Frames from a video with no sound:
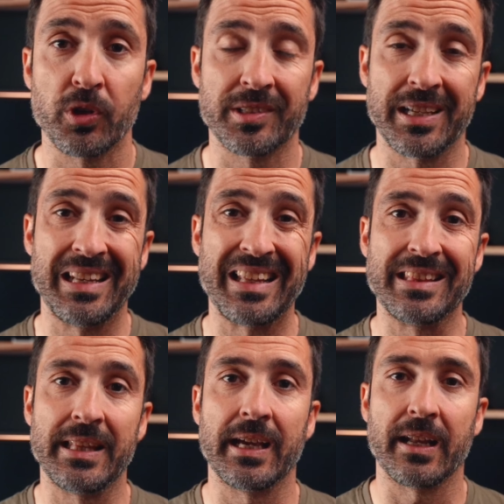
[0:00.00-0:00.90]
pues que la
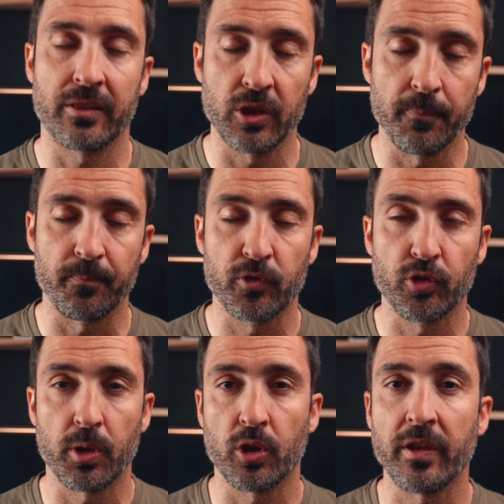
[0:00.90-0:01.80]
integración,
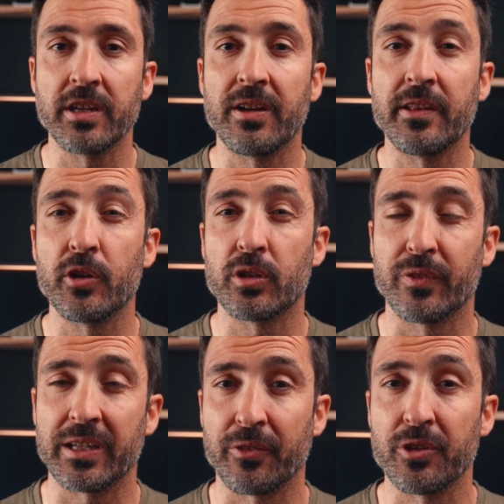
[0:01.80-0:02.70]
sobre todo a nivel de
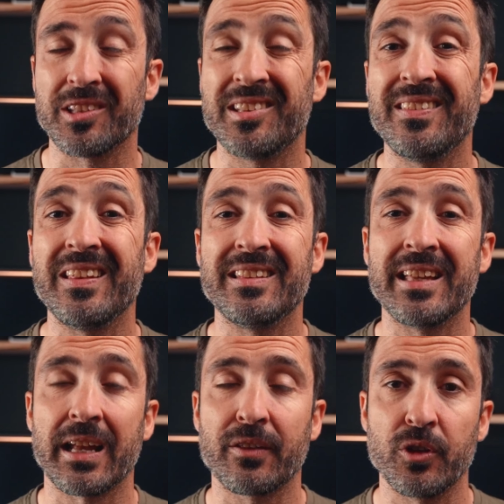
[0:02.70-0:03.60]
notificaciones y de
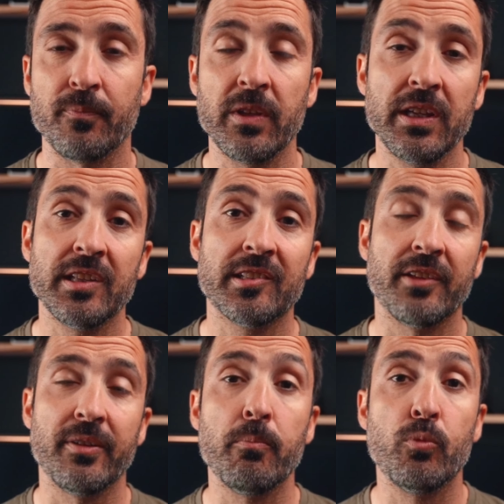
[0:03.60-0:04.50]
interacción,
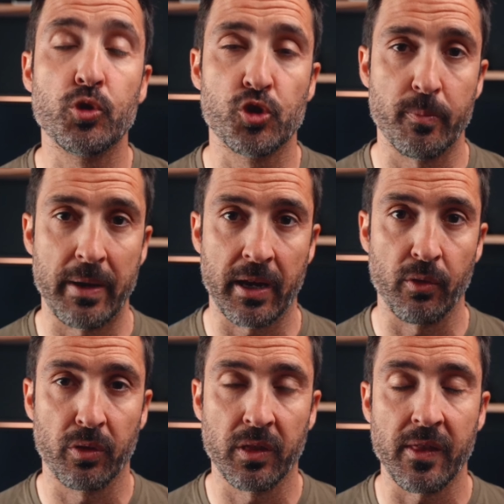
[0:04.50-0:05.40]
se ve mucho más
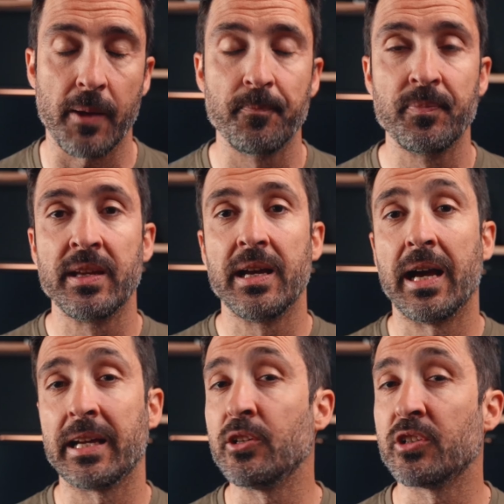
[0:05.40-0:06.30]
reducida.
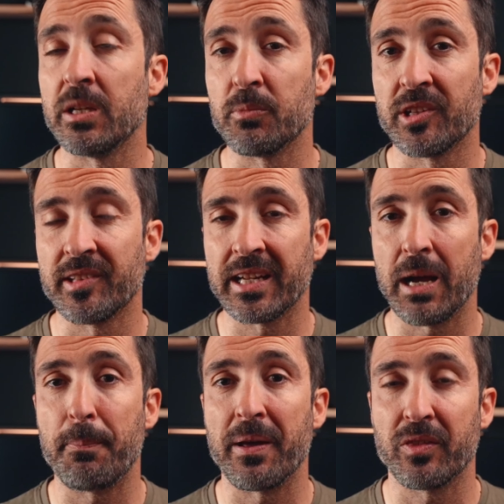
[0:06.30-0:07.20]
Aquí no tenemos esa
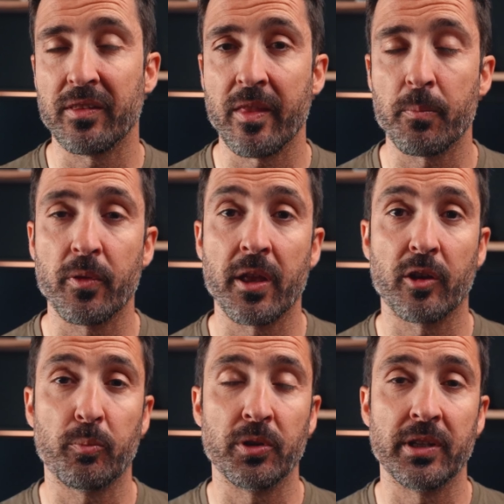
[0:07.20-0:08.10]
capacidad de poder
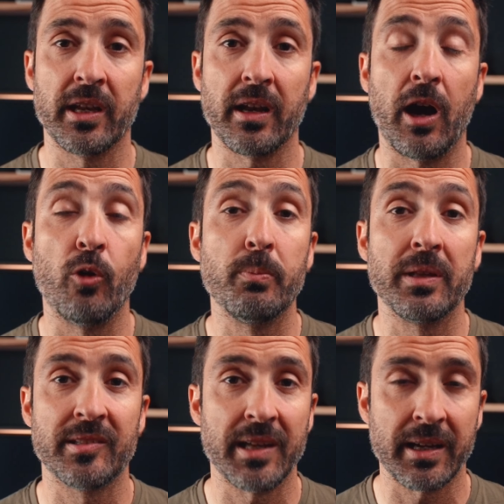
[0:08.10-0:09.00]
responder a un
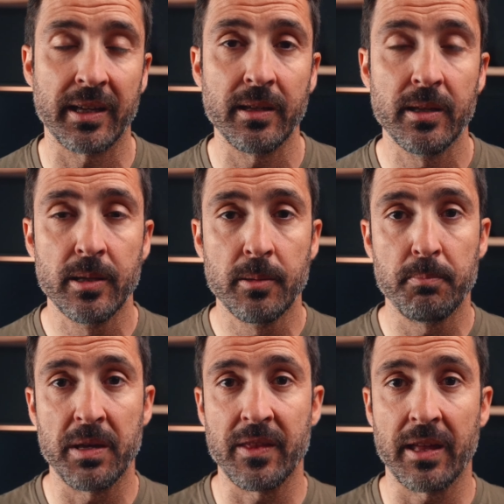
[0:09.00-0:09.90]
mensaje
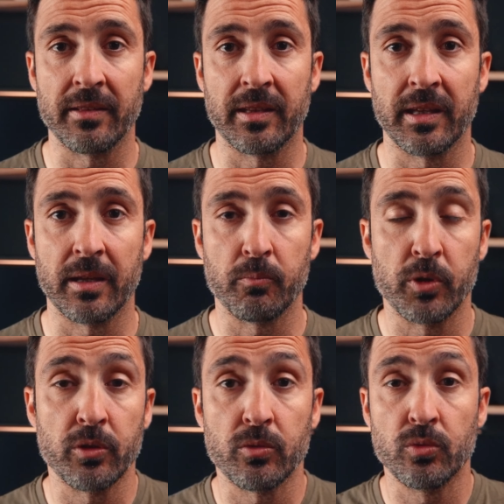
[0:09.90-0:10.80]
mediante
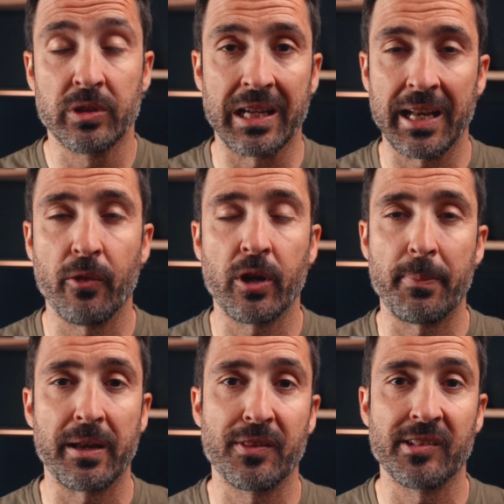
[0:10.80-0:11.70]
bueno, un teclado que
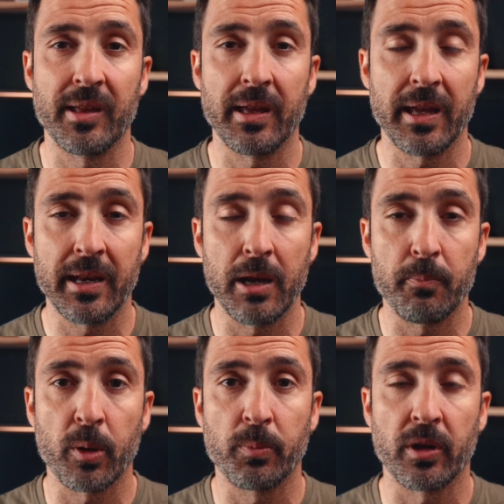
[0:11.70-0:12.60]
apareciese en el
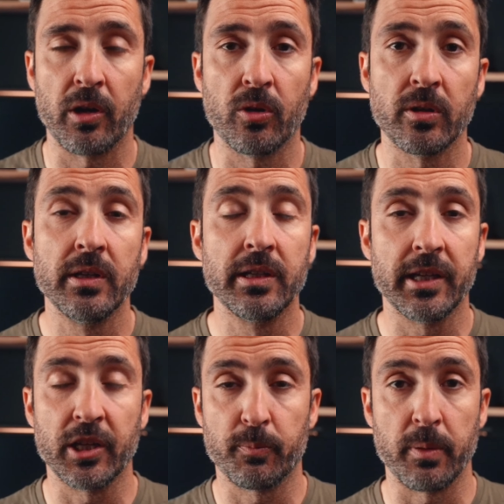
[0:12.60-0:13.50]
propio reloj
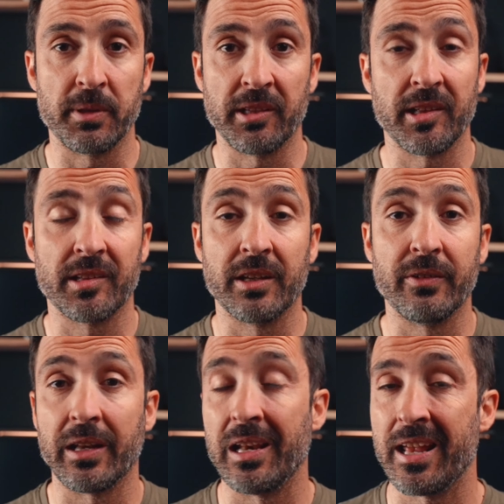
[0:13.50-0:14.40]
y que nos permitiese
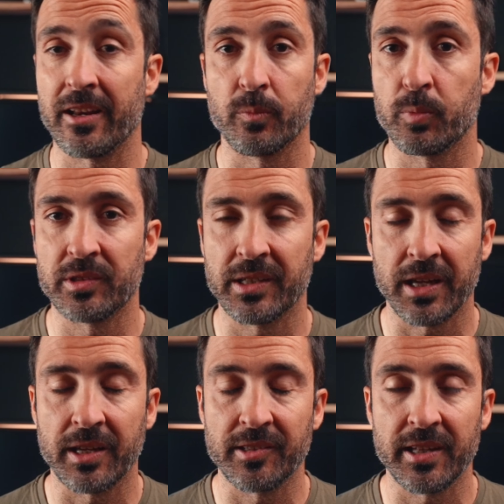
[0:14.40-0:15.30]
escribir la respuesta
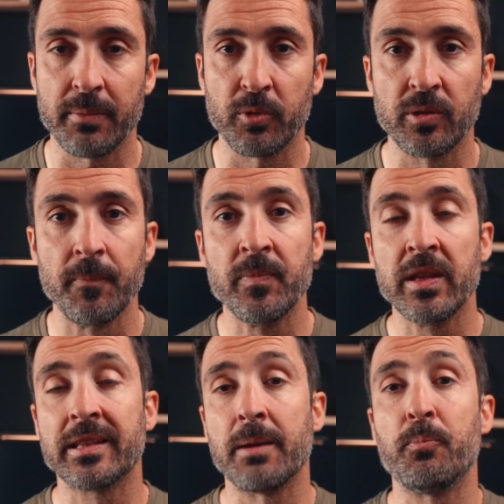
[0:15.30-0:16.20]
que quisiéramos
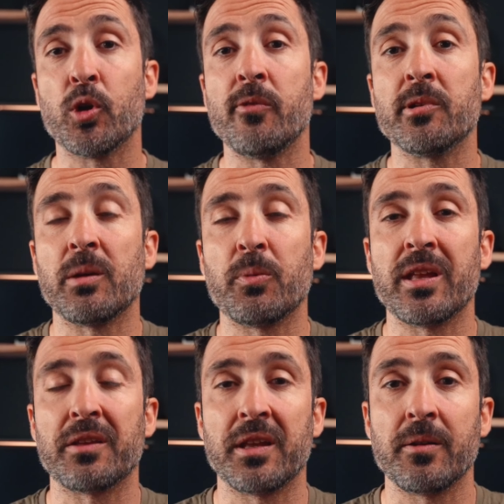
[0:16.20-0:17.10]
tampoco vamos a
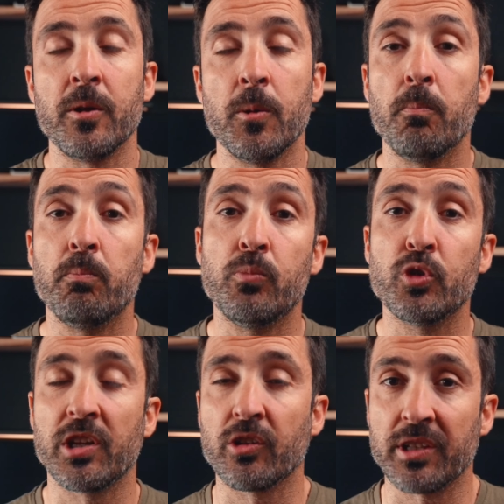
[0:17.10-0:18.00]
poder hacer
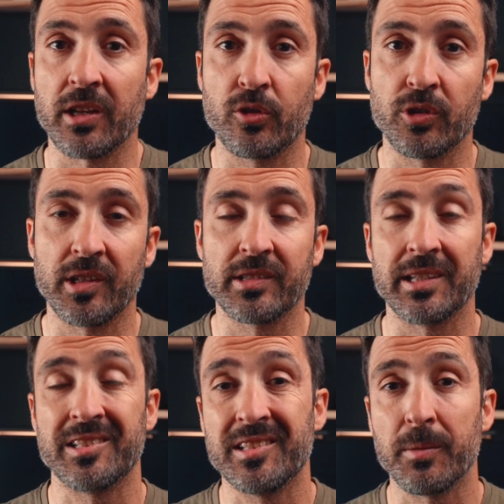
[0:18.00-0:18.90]
muchas otras cosas
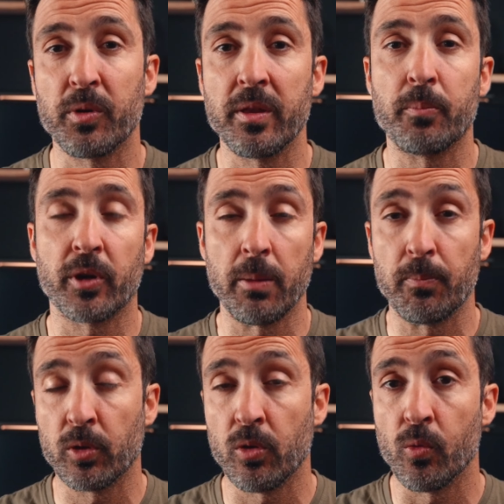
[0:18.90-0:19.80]
que sí se pueden, por
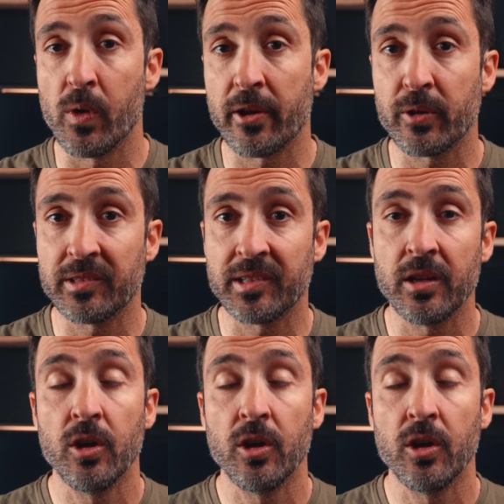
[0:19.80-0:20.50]
ejemplo, con Wear OS